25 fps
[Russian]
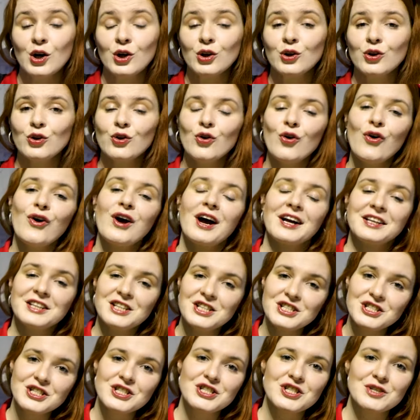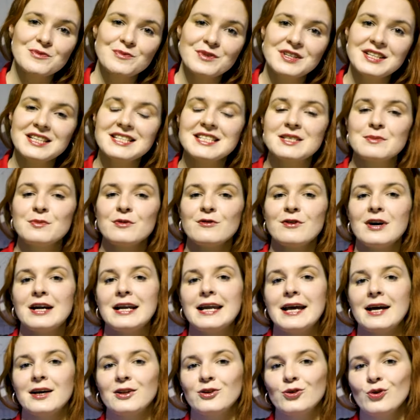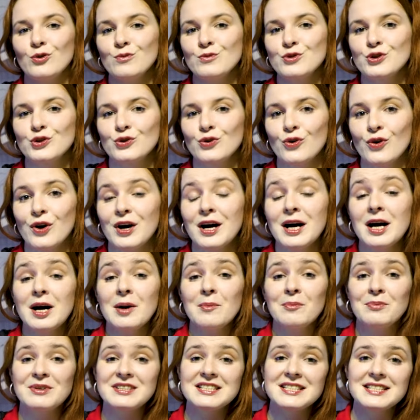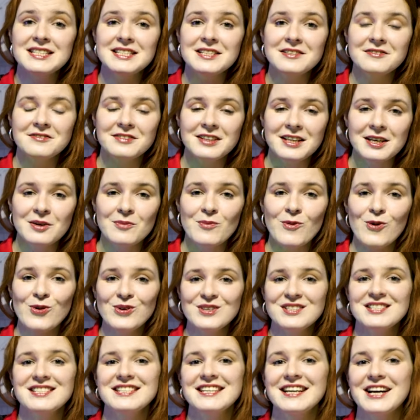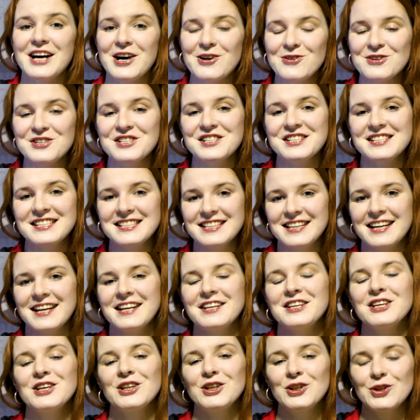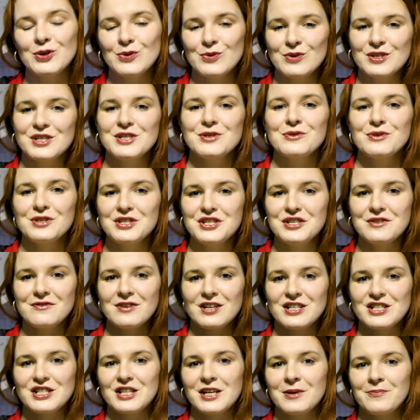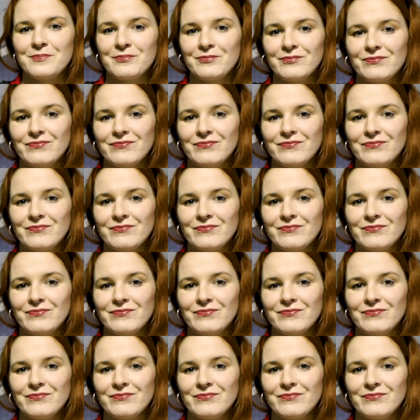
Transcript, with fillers: Но, конечно же, мы не забывали и о том, что позитивные эмоции и хорошее настроение тоже очень важны.